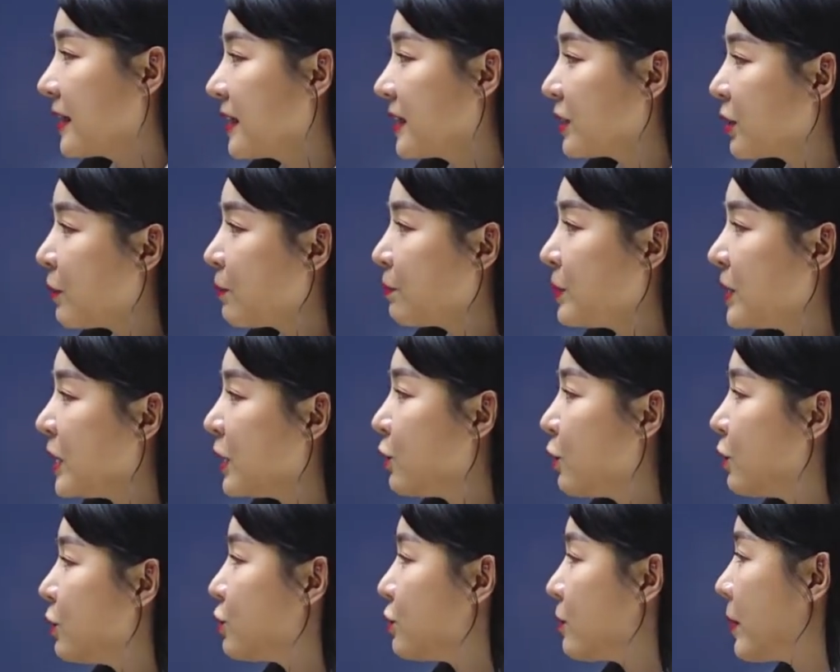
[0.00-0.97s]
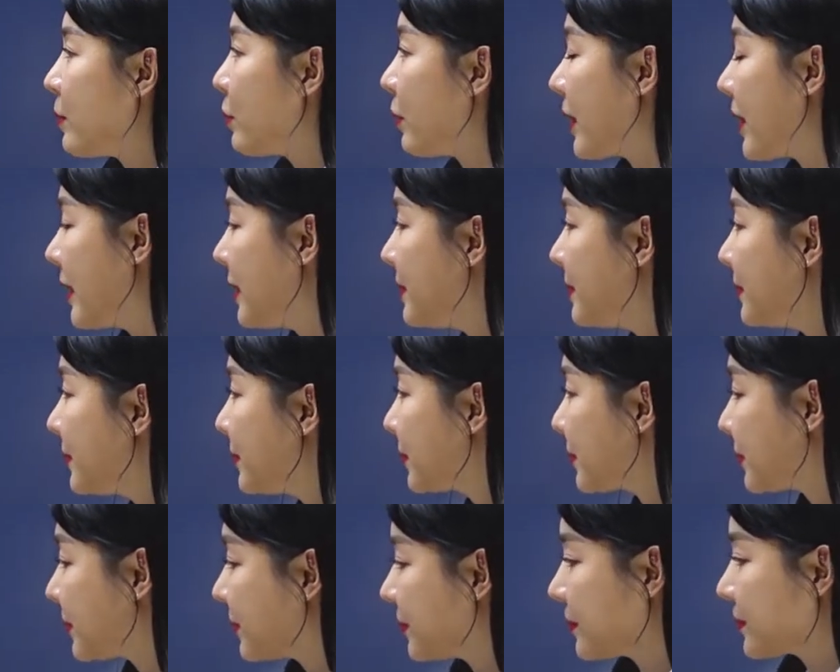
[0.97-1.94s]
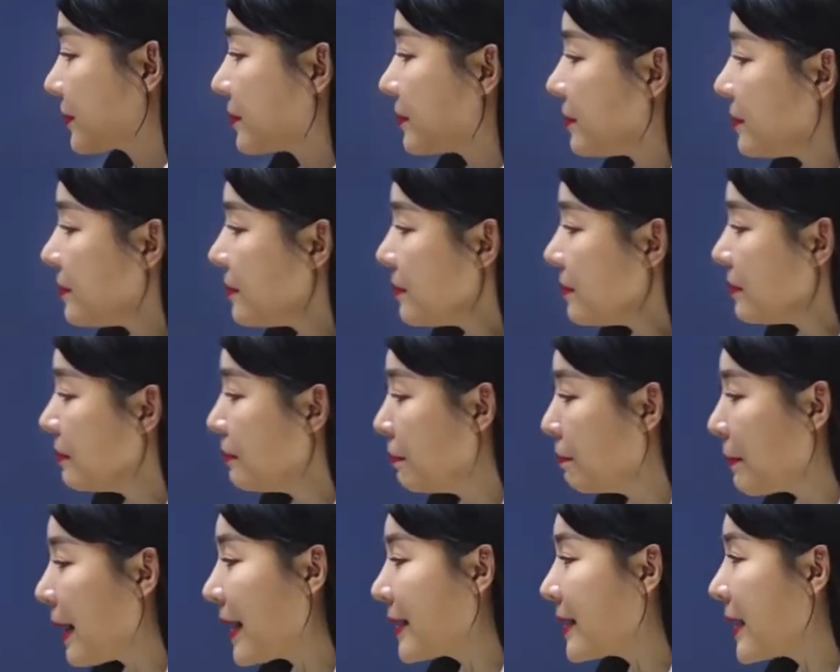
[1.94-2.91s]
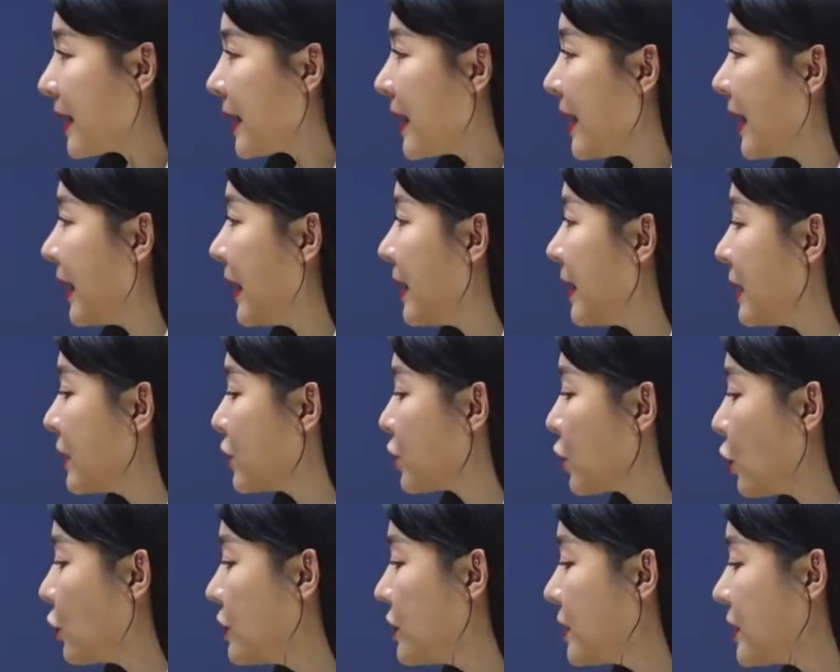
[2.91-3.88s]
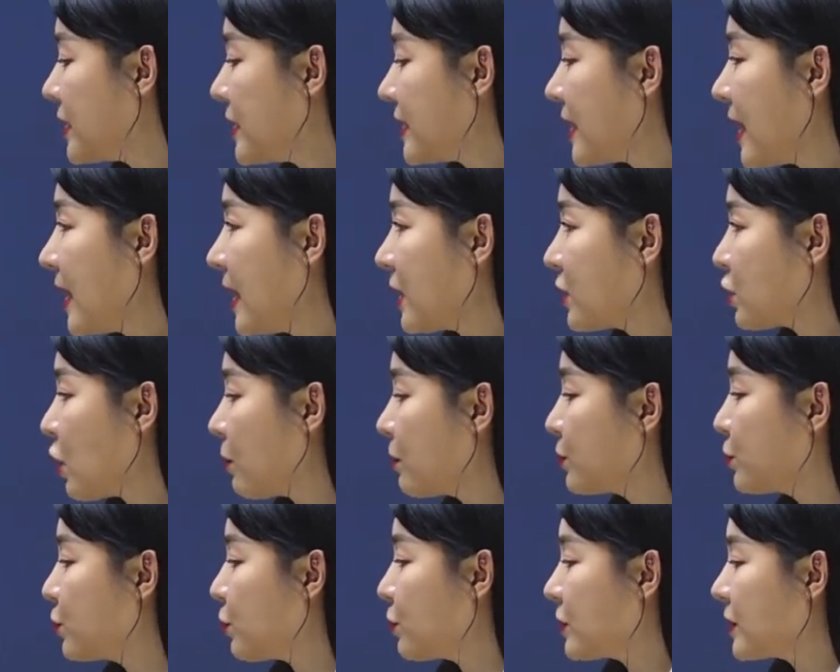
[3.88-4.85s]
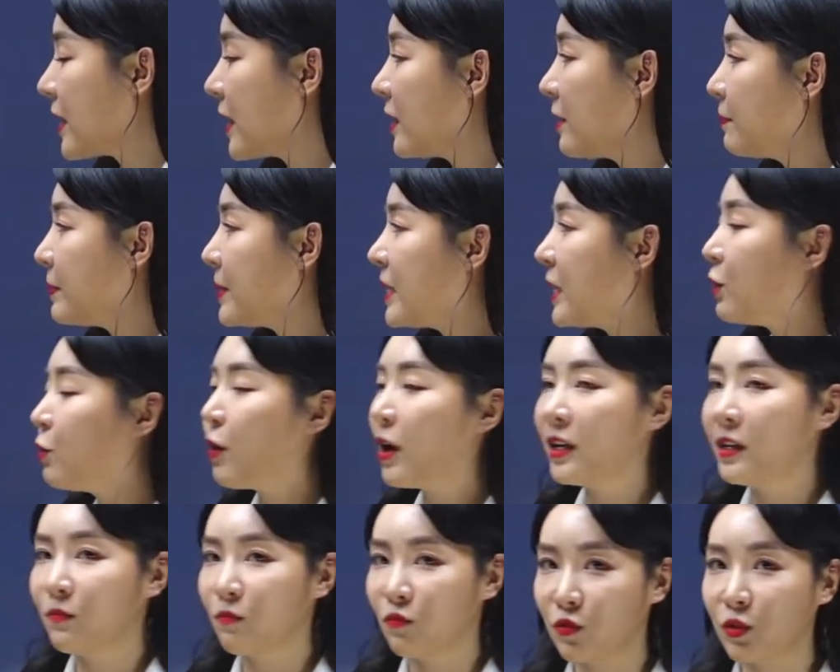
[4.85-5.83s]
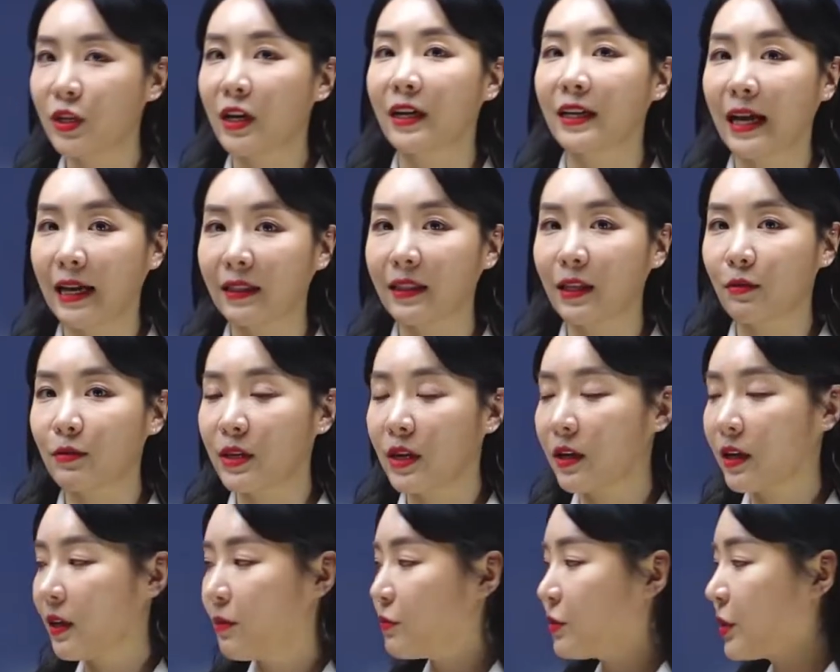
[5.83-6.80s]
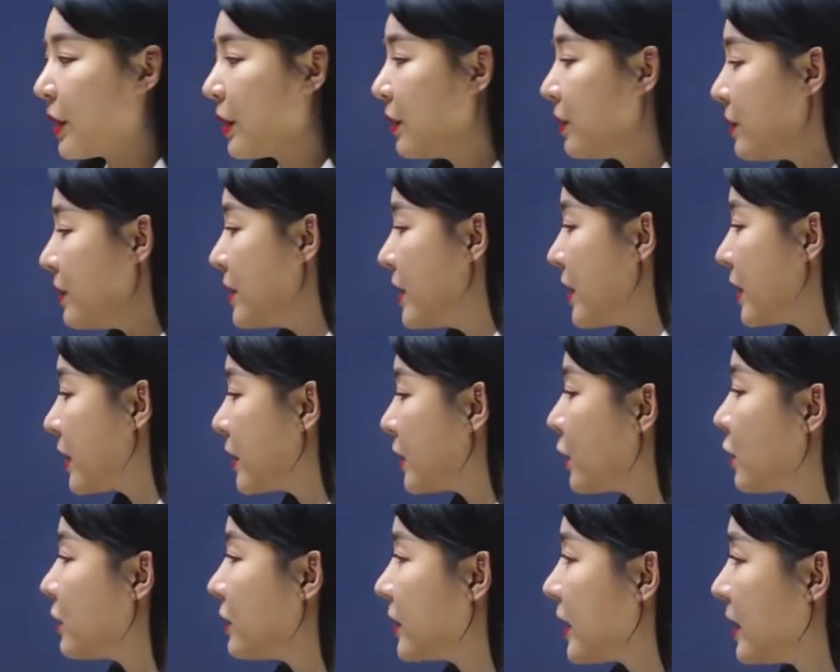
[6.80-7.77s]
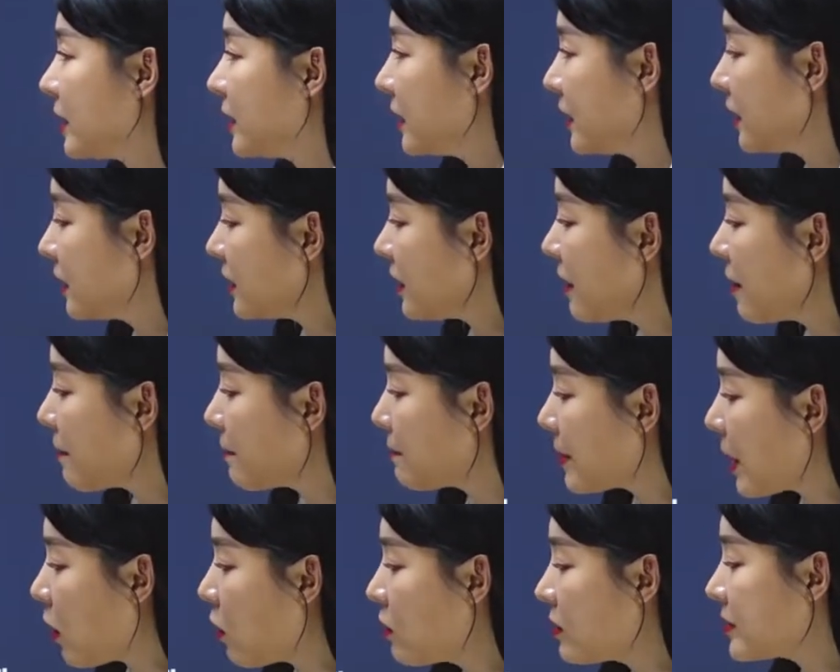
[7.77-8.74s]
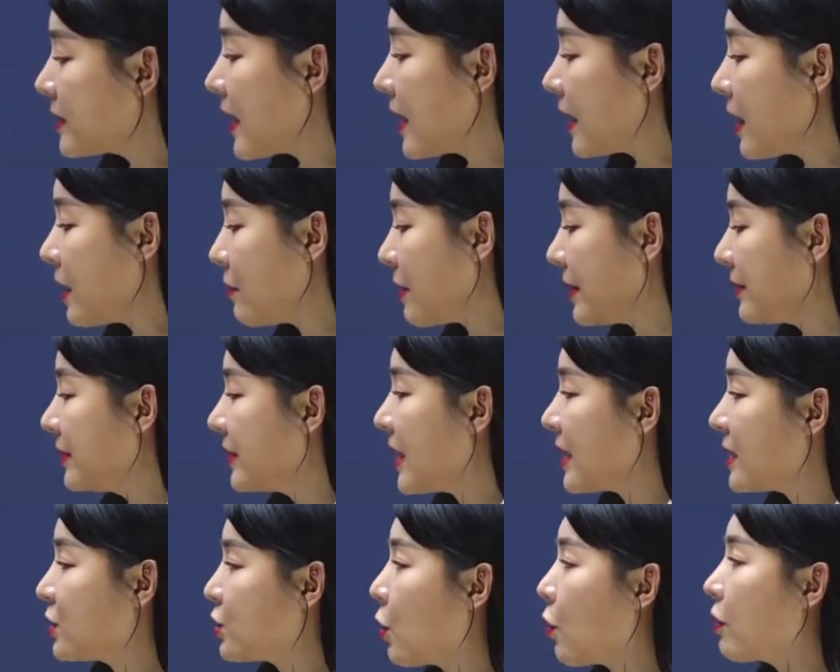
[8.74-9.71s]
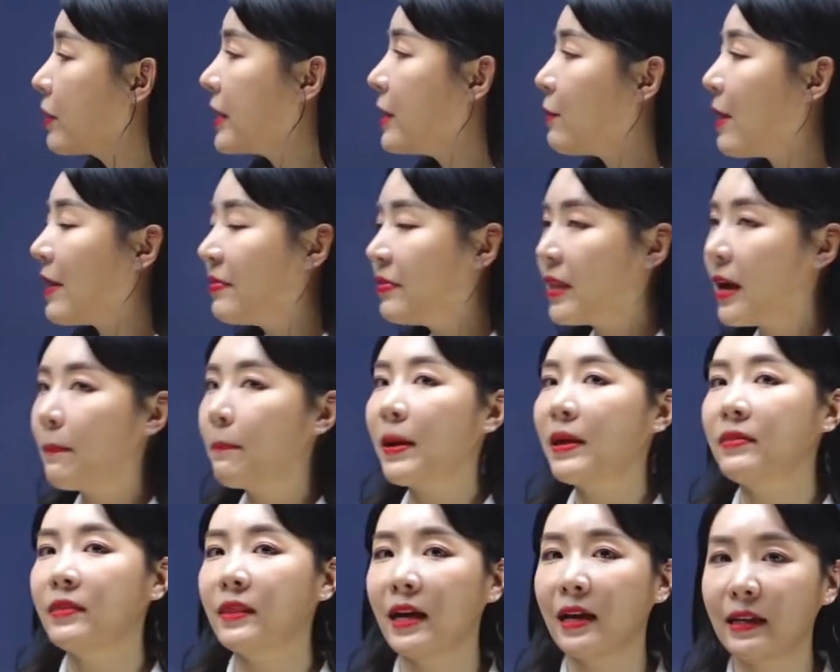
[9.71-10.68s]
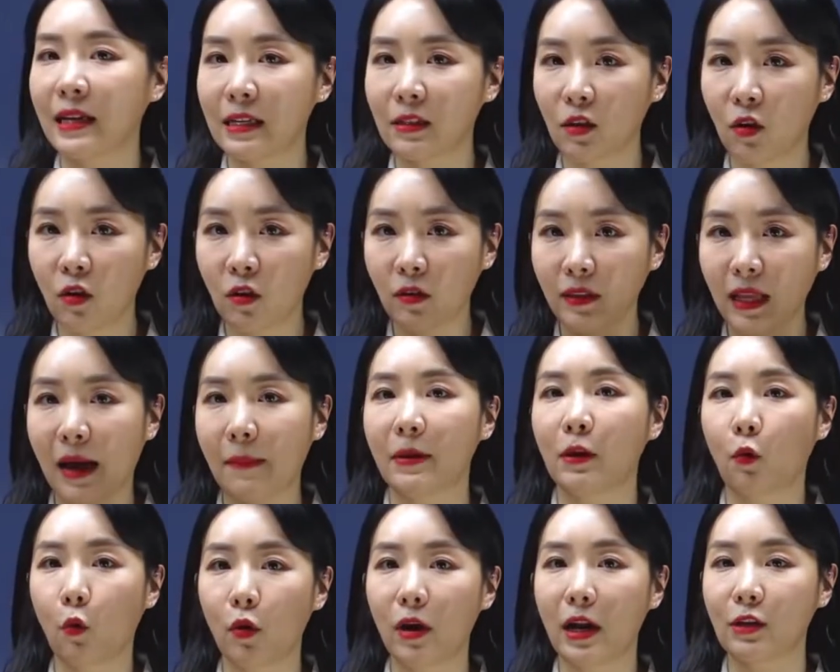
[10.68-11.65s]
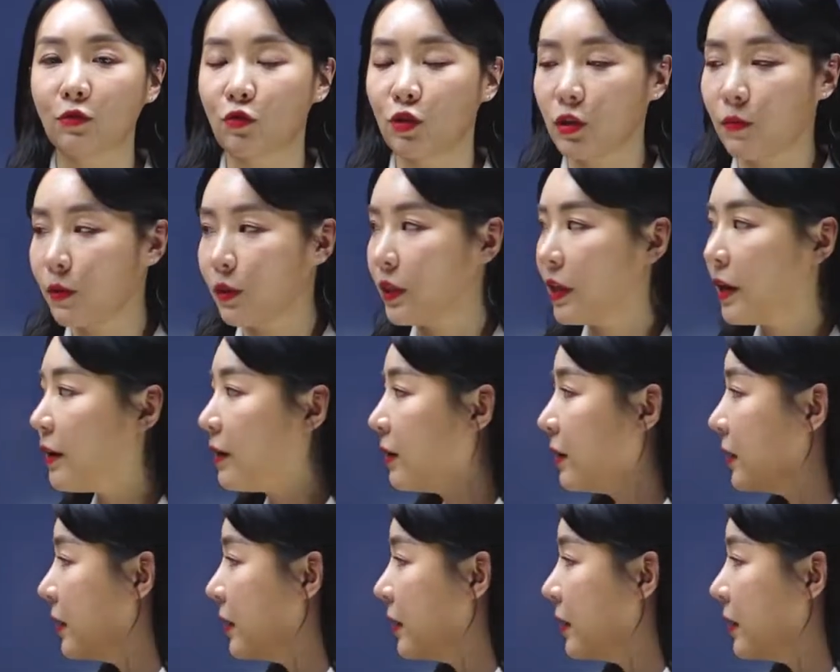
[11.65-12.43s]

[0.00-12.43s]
그럼 비교를 좀 해볼까요? 만약에 전치사랑 접속사를 비교하는 문제가 나왔다고 생각해보세요. 그럴 때는 명사가 왔나 절이 왔나 판단해서 답을 골라주시면 돼요.